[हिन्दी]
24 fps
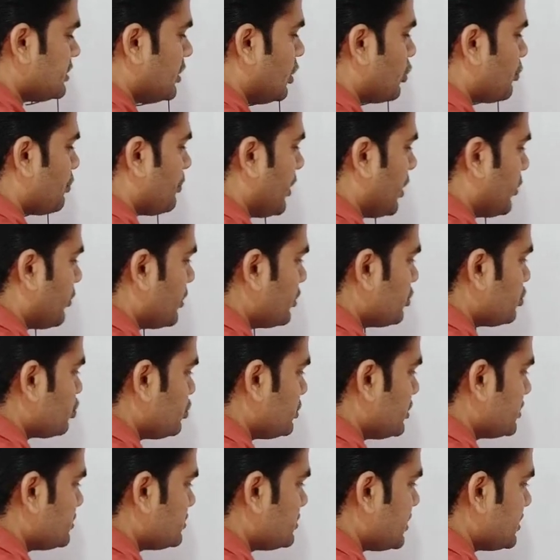छीटा और पावर
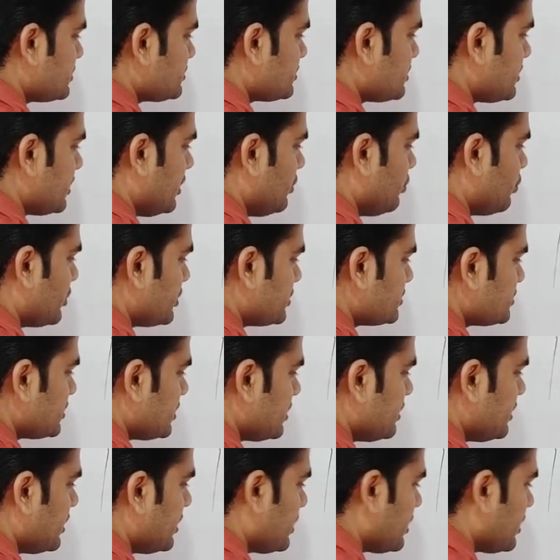टू एन जैसे है वैसे ही